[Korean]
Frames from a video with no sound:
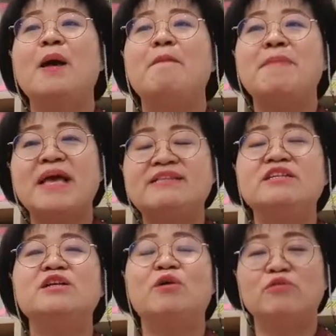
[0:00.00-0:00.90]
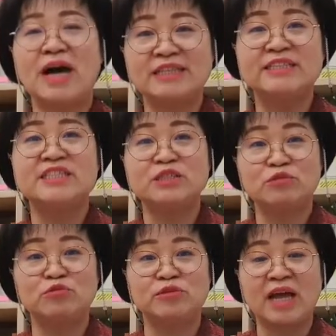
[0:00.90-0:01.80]
맺으려고 하는
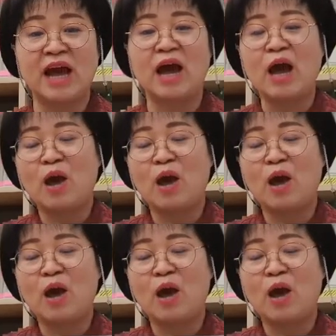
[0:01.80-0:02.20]
친구구나